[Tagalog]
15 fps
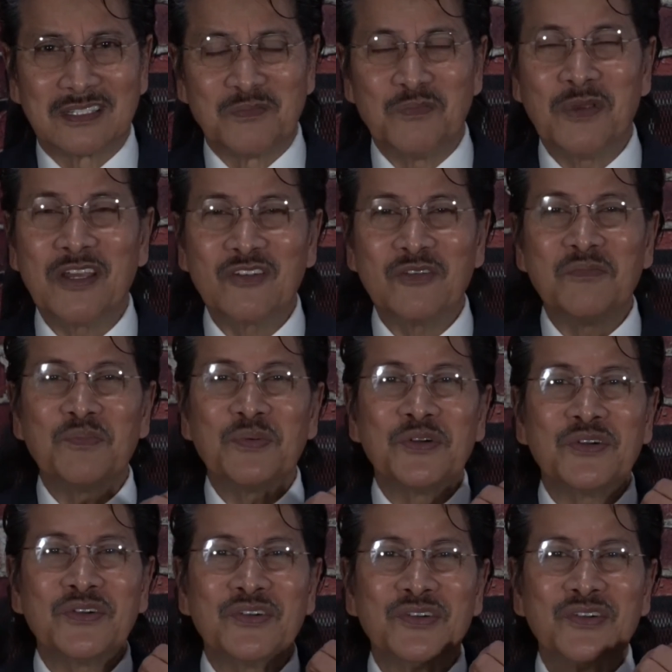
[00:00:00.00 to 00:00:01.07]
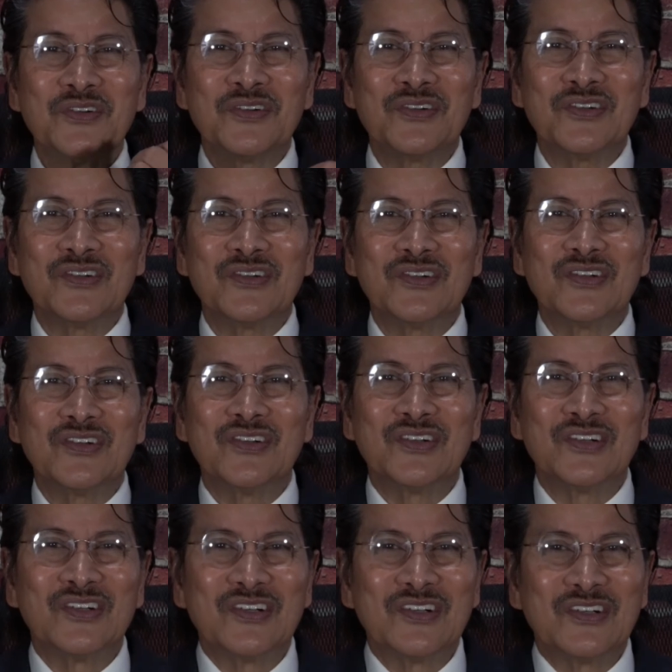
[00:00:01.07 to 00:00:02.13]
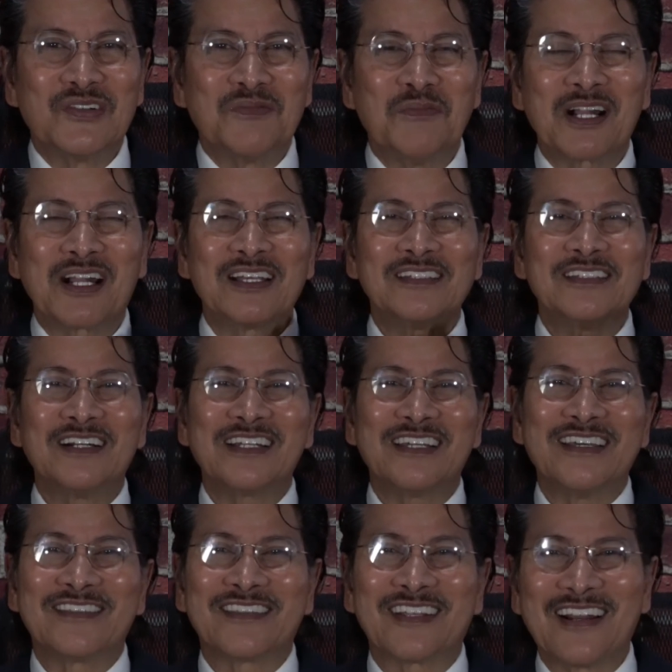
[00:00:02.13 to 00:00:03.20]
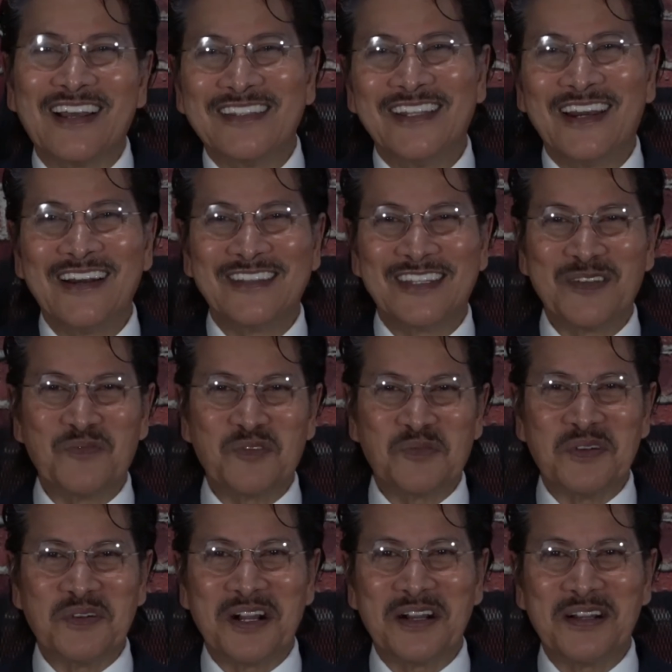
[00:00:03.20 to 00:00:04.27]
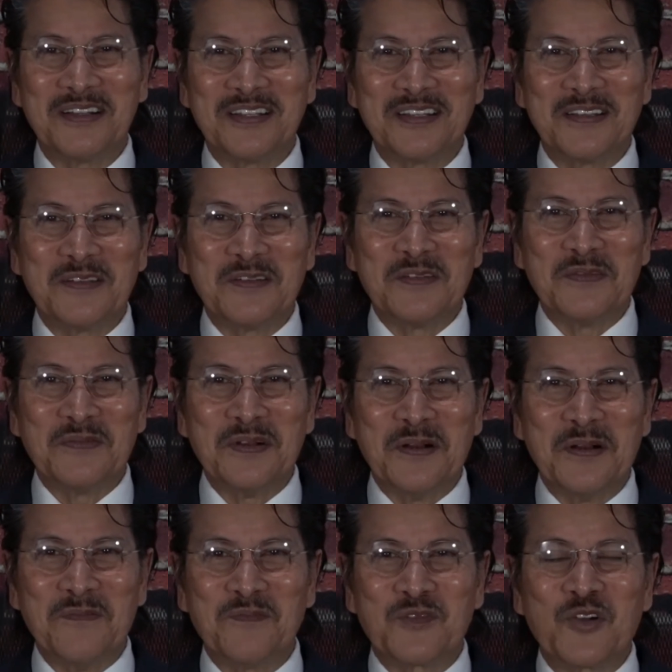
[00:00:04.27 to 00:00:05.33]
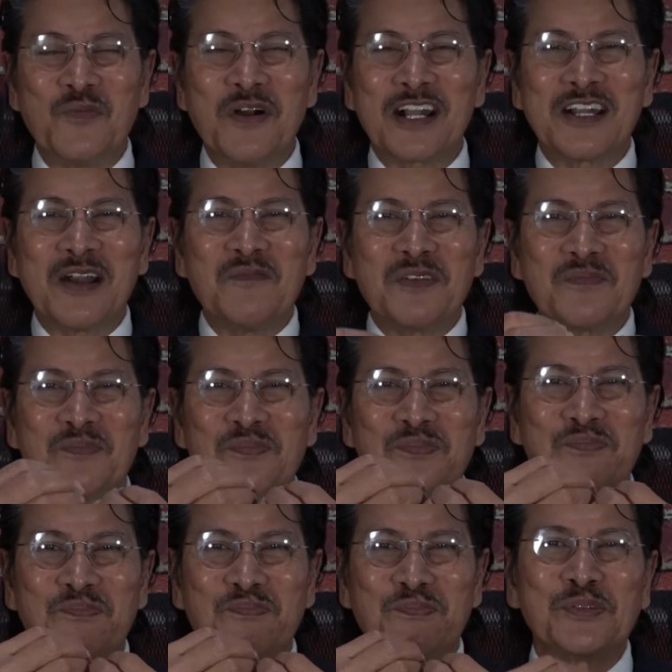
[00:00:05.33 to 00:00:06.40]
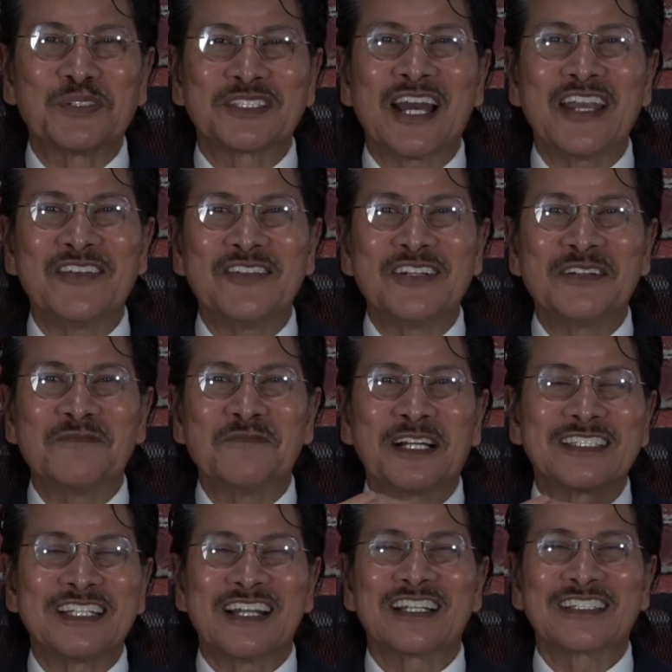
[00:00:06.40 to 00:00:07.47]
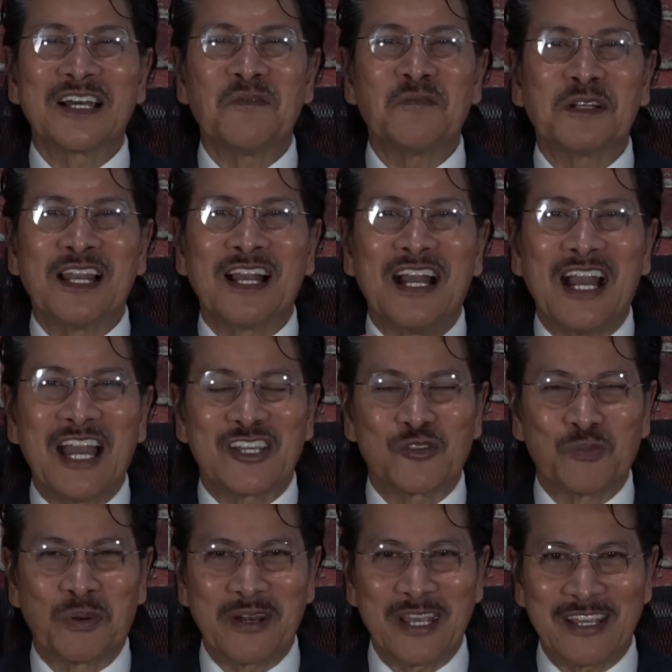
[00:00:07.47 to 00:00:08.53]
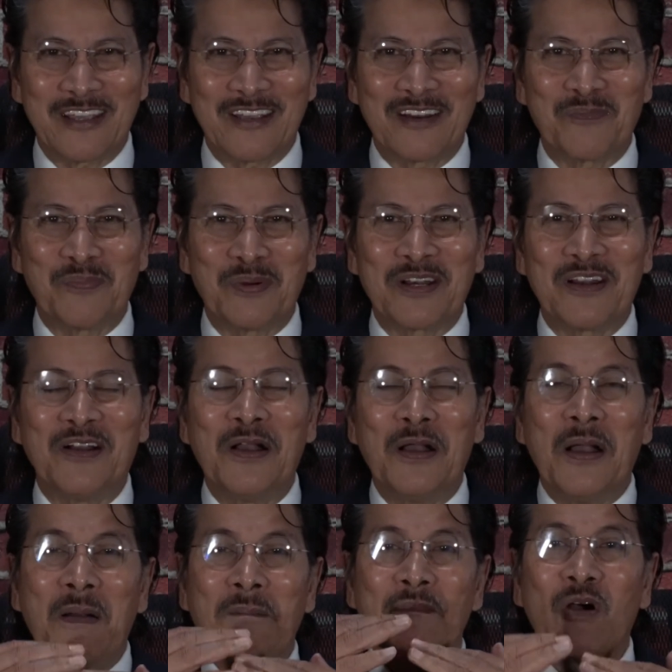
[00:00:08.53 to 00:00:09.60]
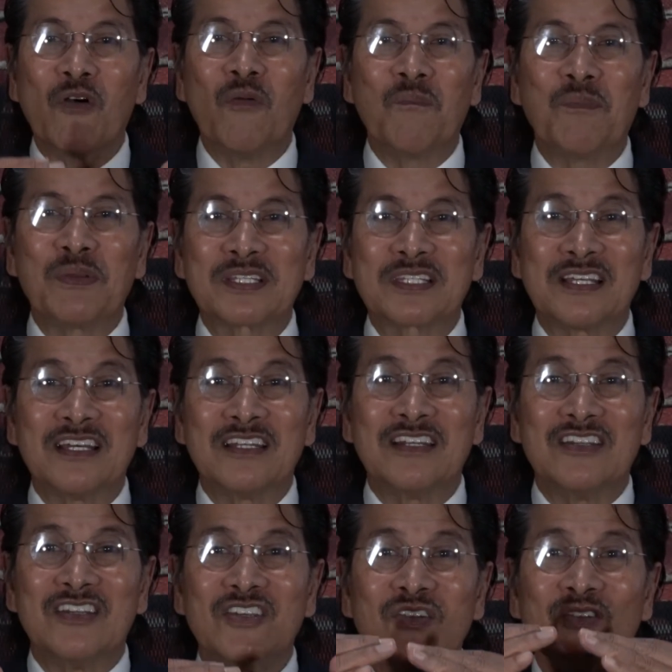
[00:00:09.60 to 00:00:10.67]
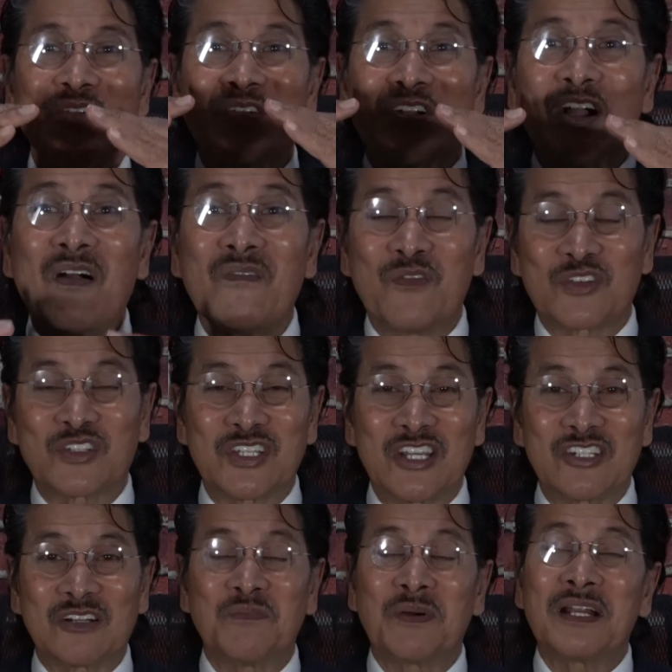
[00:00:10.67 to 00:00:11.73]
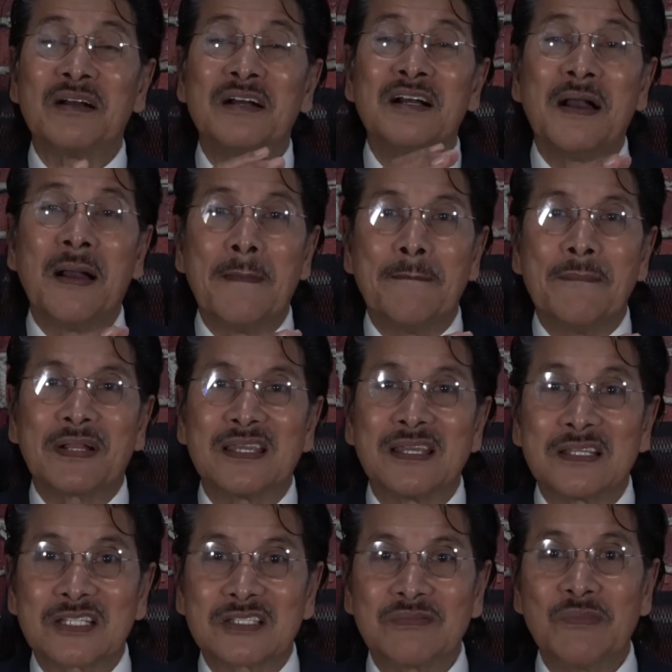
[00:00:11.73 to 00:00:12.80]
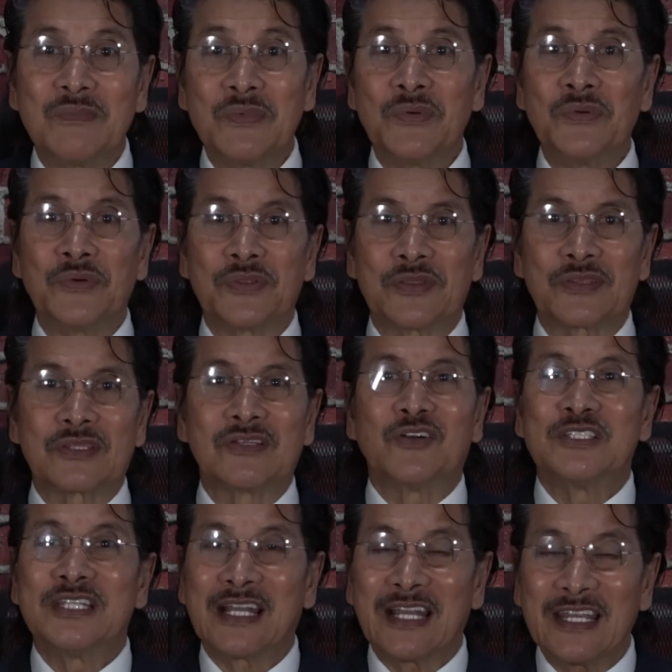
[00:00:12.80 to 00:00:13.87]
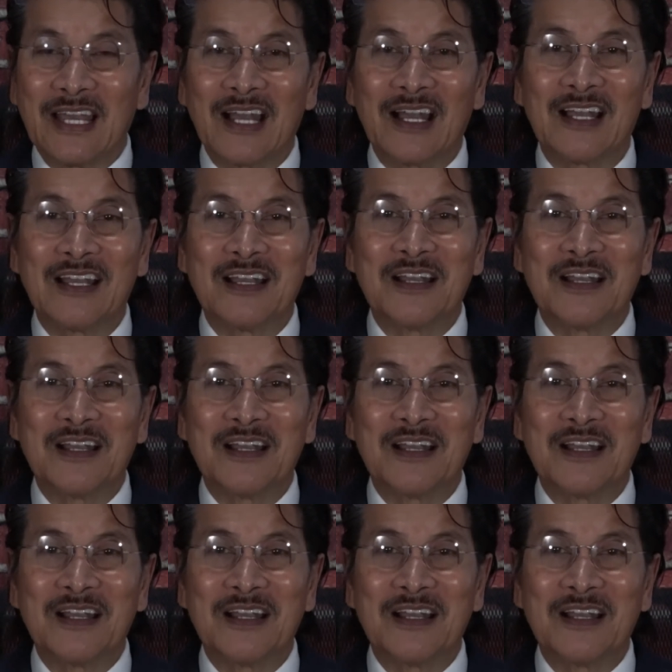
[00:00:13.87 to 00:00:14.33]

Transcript: Meron pong magandang entrada, hindi po ba? Gumagamit po tayo ng mga tinatawag lang icebreaker para maumpisan yung conversation, para maging smooth o di kaya